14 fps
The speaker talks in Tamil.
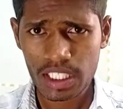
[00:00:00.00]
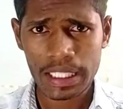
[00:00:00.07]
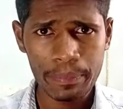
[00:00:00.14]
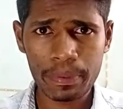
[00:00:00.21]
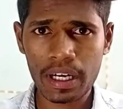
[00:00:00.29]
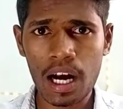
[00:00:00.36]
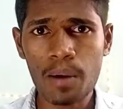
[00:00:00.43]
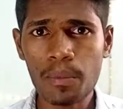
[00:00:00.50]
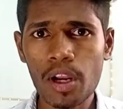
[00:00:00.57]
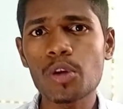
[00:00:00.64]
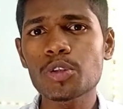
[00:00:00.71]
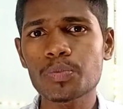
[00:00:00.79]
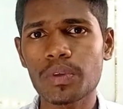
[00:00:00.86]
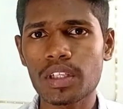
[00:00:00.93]
இப்போ காமனாக
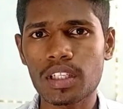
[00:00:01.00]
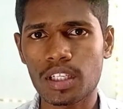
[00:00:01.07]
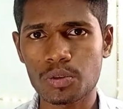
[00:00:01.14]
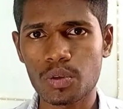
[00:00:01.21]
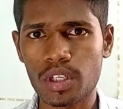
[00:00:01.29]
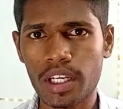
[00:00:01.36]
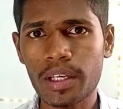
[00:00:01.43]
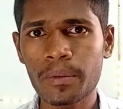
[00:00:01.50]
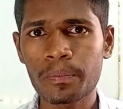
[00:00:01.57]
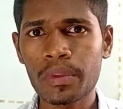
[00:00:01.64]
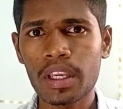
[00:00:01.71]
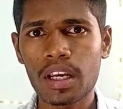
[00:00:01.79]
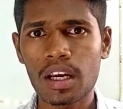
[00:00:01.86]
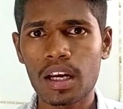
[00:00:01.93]
யூஸ் பண்ணுறது நான் சொல்கிறேன்
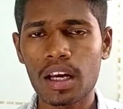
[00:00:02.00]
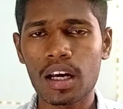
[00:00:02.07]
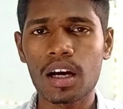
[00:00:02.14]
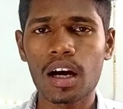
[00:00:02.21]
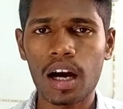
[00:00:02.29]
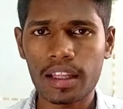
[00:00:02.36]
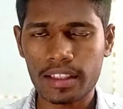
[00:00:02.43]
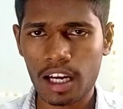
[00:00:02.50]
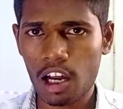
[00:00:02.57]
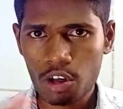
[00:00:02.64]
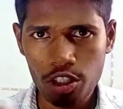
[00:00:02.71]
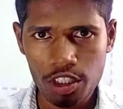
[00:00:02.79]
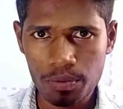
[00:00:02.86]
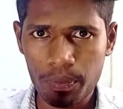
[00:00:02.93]
அந்த
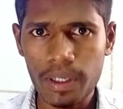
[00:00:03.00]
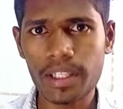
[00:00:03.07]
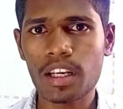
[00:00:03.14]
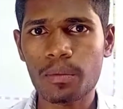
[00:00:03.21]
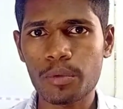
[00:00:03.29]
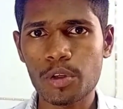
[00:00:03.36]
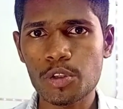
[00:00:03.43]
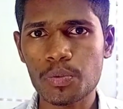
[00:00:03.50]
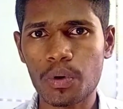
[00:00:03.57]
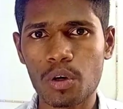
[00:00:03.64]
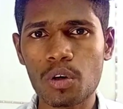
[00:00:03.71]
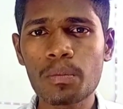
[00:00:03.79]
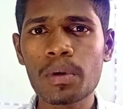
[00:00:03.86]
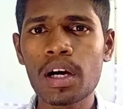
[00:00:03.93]
கால்குலேஷன் படி தான் நம்ம யூஸ்
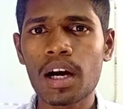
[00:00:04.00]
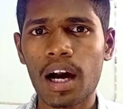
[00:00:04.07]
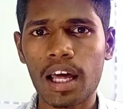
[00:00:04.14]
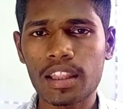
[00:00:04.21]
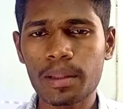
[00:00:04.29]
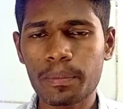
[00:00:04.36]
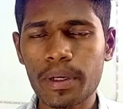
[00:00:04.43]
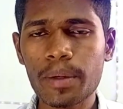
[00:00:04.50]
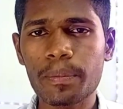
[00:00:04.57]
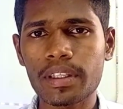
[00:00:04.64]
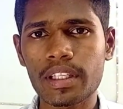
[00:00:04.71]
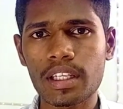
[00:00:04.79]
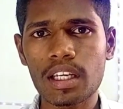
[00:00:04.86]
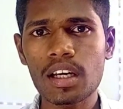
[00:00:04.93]
பண்ணணும் அந்த படி
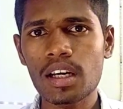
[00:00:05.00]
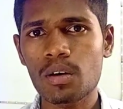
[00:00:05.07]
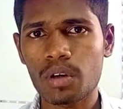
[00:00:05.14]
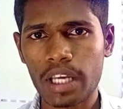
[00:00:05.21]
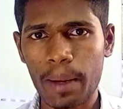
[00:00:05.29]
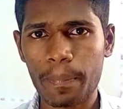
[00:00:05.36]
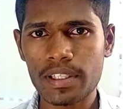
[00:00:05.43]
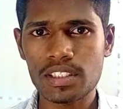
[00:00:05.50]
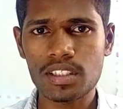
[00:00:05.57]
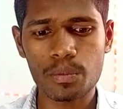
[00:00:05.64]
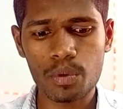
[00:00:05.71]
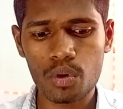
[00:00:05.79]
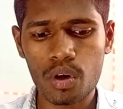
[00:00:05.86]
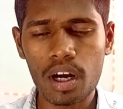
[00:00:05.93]
பார்த்தீங்கன்னா கெப்பாசிட்டர்
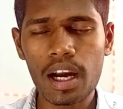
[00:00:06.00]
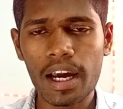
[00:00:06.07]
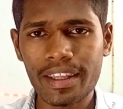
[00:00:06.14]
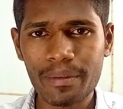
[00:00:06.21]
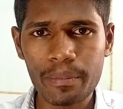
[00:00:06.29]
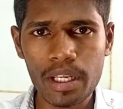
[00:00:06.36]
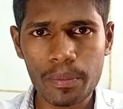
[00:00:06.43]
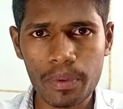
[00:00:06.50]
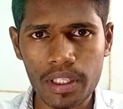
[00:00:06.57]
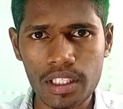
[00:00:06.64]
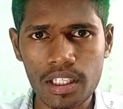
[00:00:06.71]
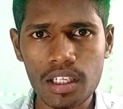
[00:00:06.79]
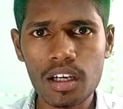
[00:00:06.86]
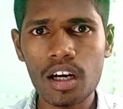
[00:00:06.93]
போடுவாங்க அதே மாதிரி
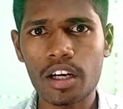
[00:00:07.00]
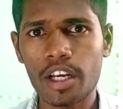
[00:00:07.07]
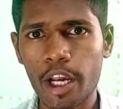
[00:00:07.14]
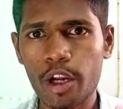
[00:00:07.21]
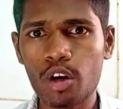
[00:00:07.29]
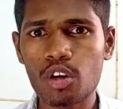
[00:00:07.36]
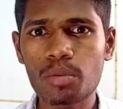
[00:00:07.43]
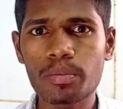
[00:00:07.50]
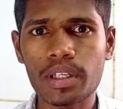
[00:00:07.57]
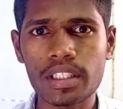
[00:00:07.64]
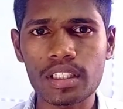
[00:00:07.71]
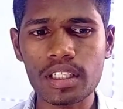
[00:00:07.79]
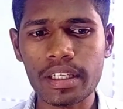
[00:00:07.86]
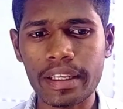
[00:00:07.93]
பார்த்தீங்கன்னா டயோடும்
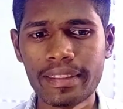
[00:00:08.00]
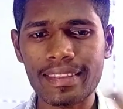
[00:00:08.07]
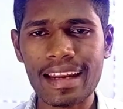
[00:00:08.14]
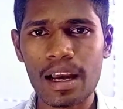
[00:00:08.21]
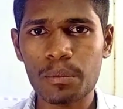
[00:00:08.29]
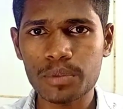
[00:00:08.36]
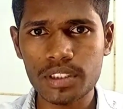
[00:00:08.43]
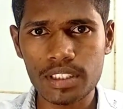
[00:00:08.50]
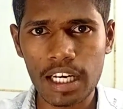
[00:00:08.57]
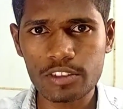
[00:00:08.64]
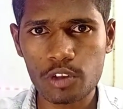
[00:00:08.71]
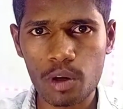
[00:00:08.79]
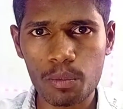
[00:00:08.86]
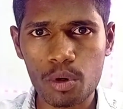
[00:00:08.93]
பார்த்தீங்கன்னா எத்தனை ஆம்ஸ்
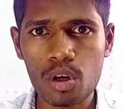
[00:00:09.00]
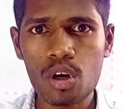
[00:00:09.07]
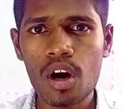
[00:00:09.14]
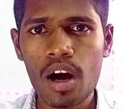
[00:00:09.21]
டிரான்ஸ்ஃபார்மரோ